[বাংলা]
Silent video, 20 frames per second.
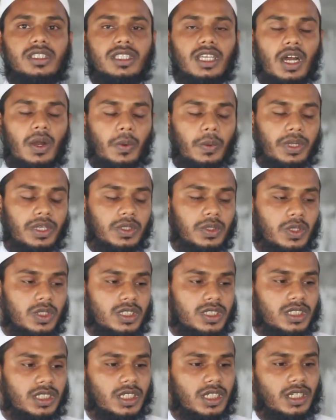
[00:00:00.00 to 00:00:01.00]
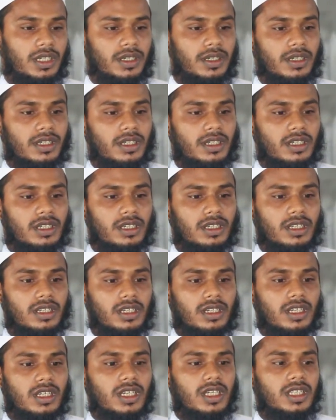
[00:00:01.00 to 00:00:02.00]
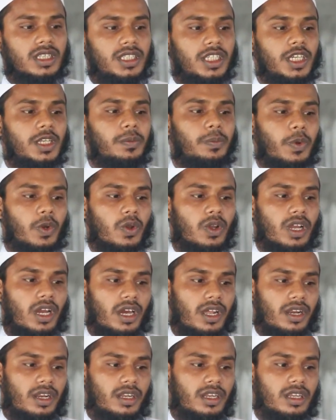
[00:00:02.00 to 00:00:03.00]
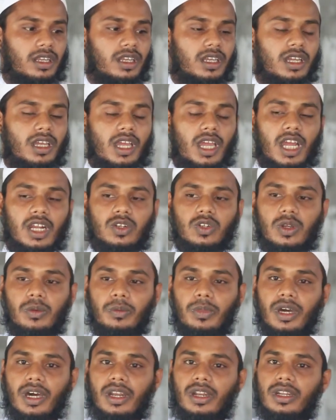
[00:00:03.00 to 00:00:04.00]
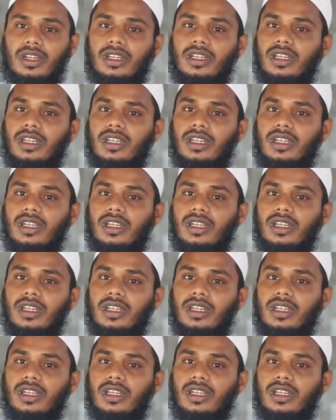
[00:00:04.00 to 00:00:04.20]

তাওহিদ হচ্ছে তিন প্রকার এক নম্বর